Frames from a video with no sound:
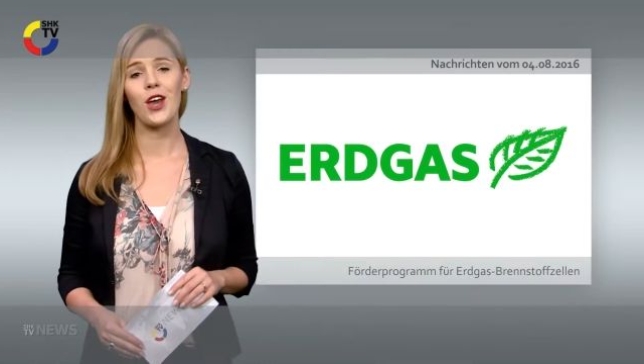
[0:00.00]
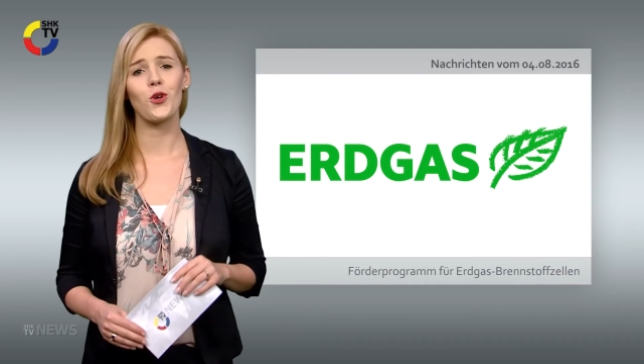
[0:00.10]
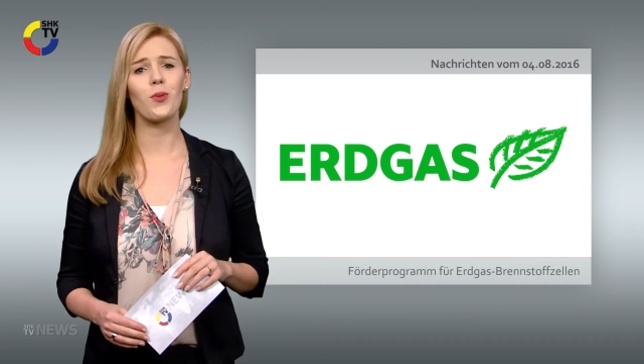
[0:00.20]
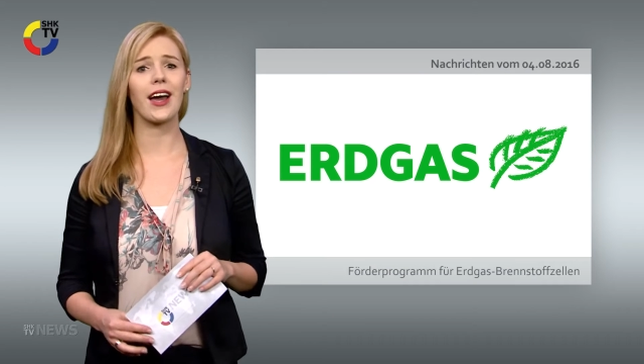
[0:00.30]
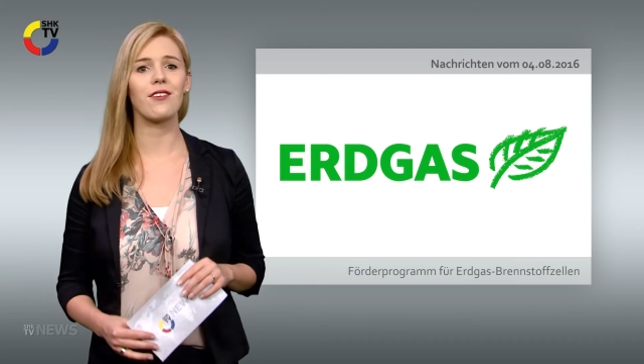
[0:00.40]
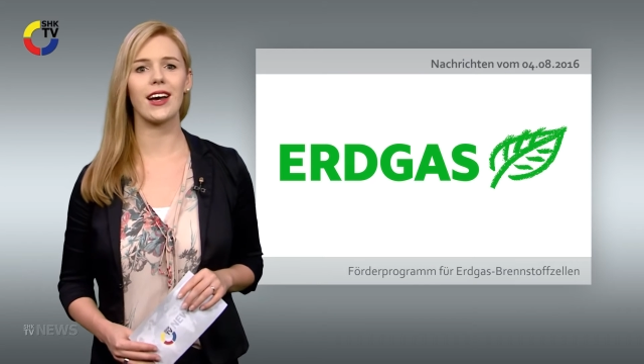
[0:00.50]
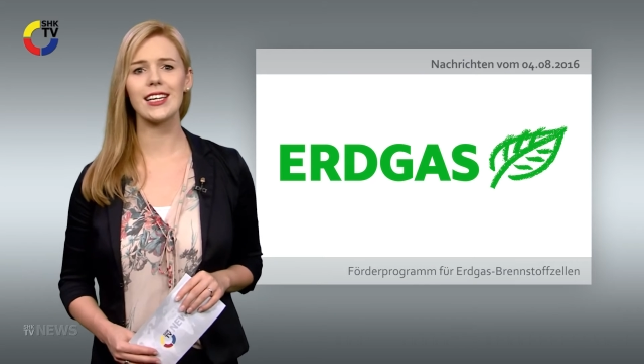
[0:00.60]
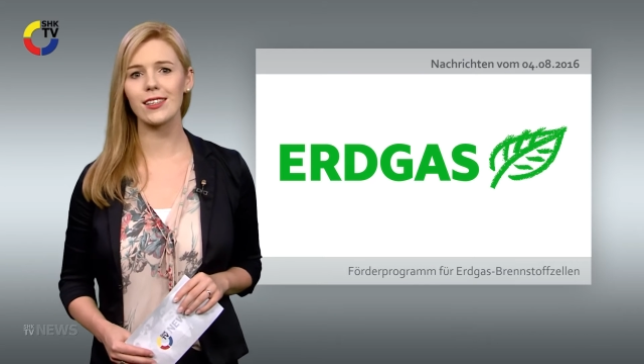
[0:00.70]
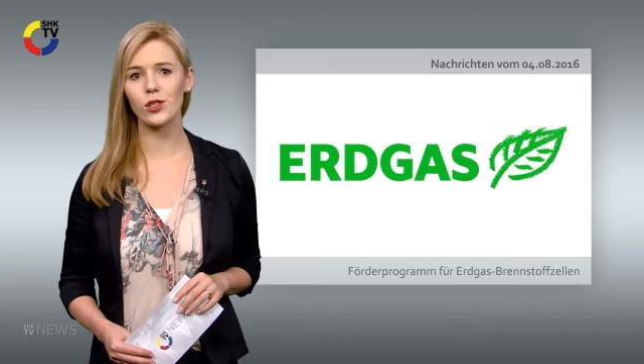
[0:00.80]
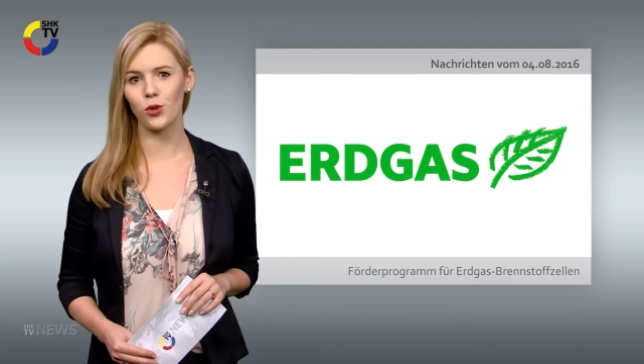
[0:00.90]
Über ein
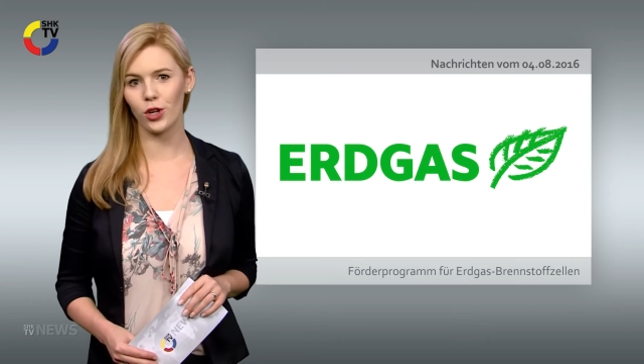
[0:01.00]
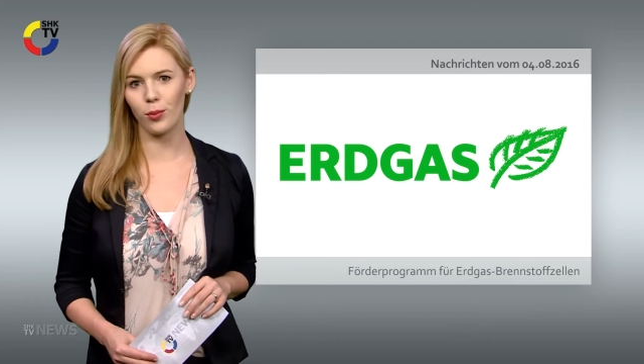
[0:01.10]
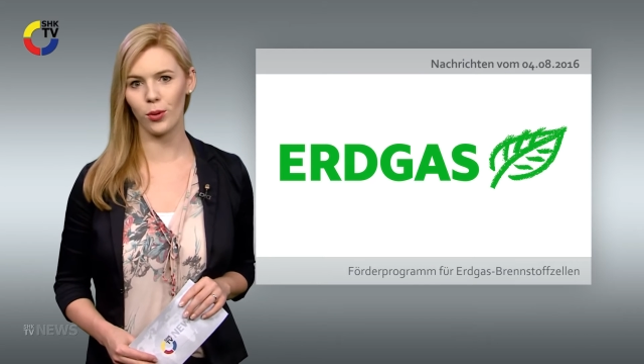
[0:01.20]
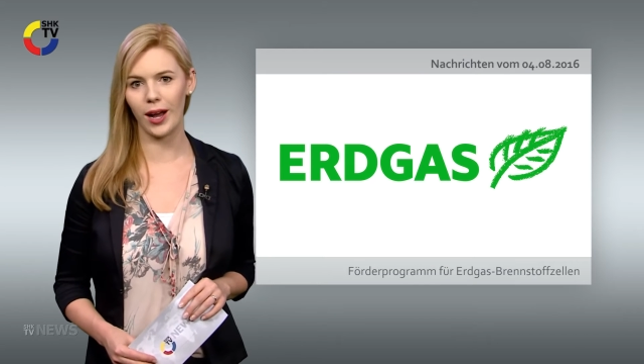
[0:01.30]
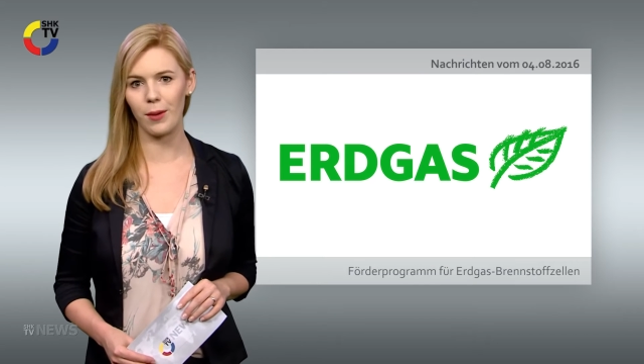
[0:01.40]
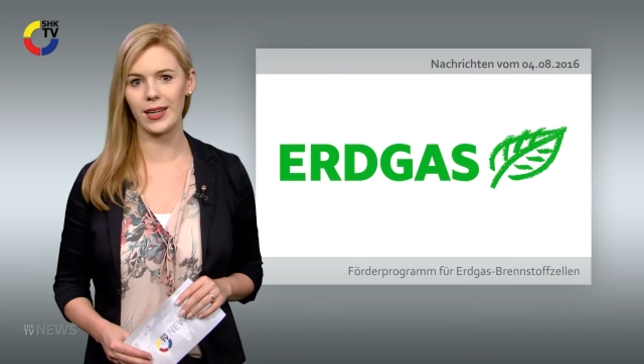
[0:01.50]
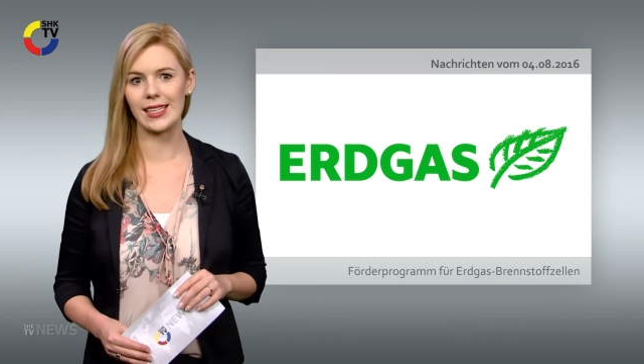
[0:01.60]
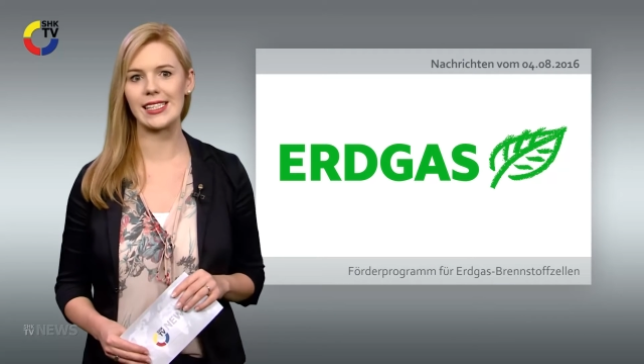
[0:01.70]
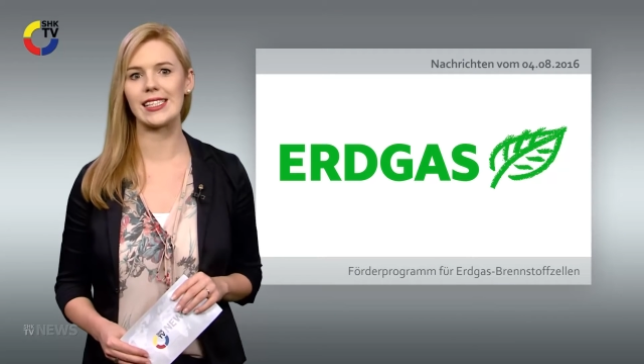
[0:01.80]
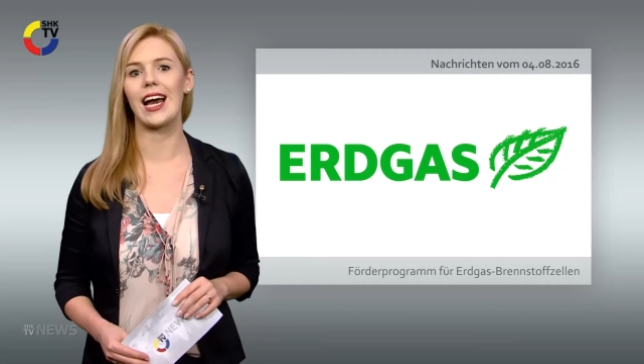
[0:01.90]
weiteres Förderprogramm kann
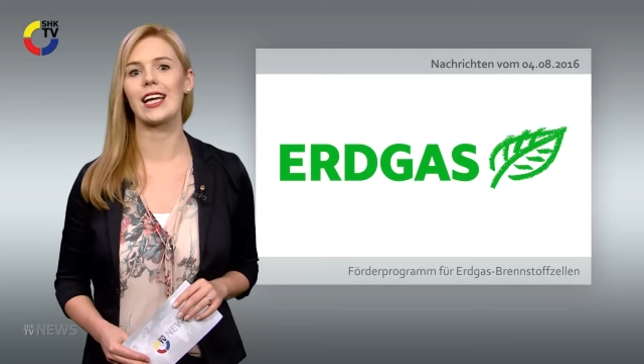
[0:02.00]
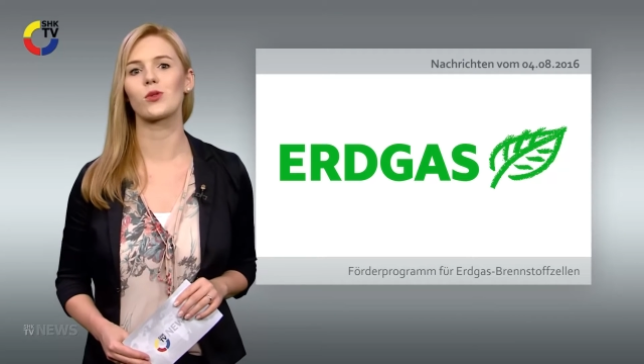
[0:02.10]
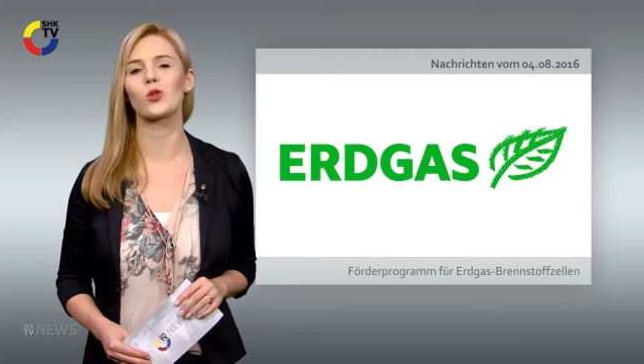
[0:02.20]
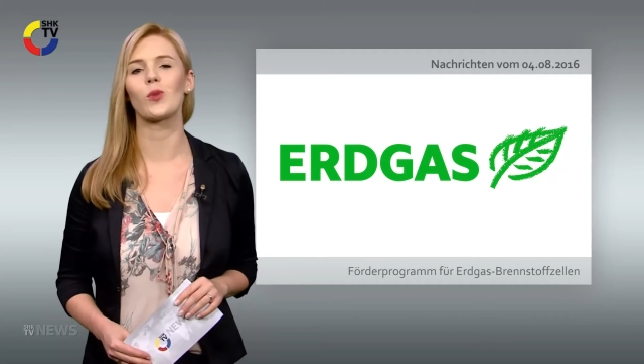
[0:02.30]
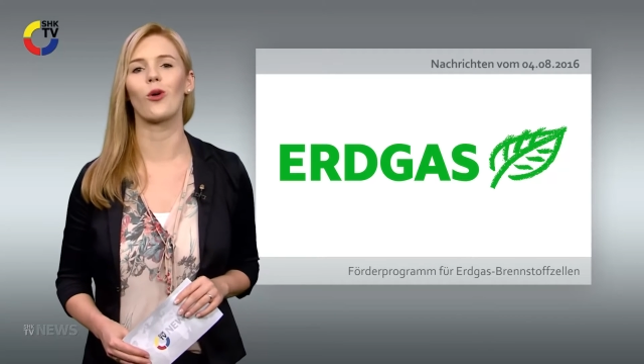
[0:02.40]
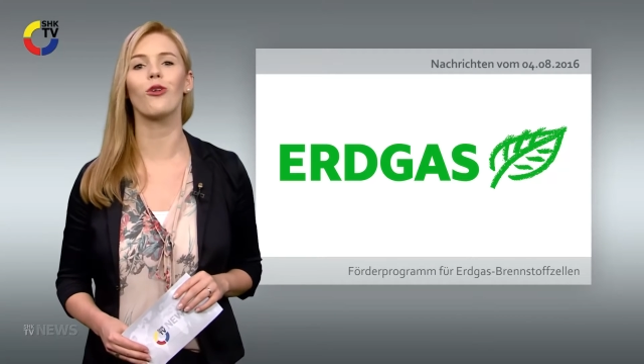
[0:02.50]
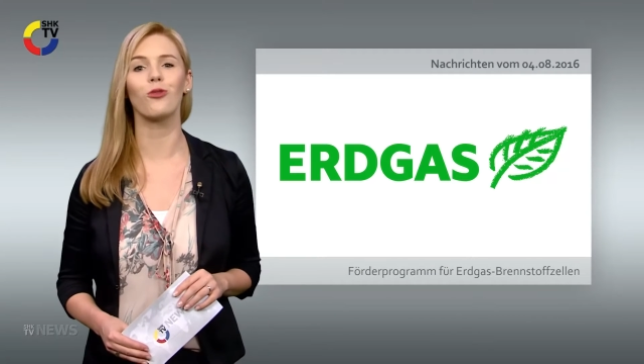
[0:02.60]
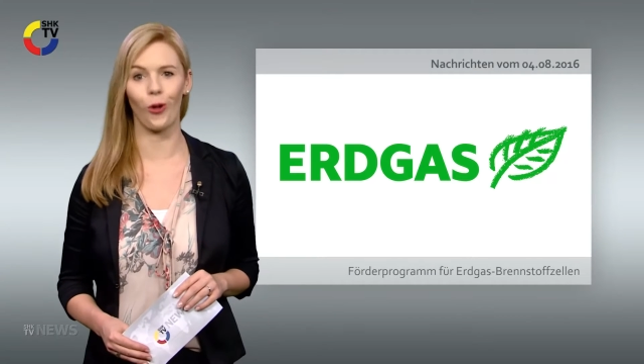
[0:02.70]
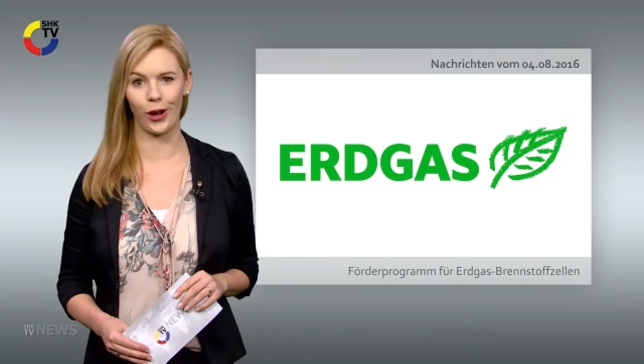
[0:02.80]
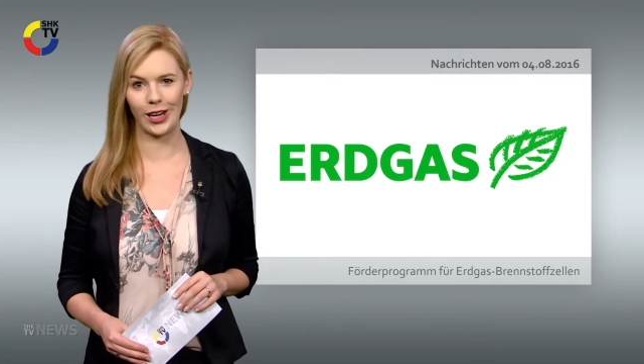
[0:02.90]
sich der Heizungsbauer
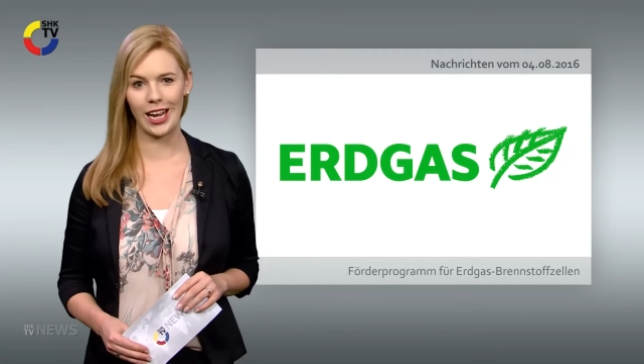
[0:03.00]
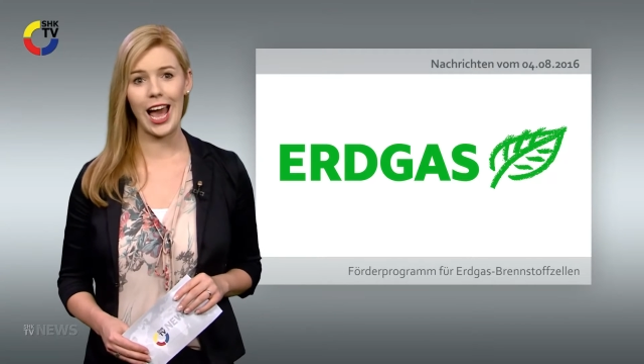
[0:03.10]
freuen.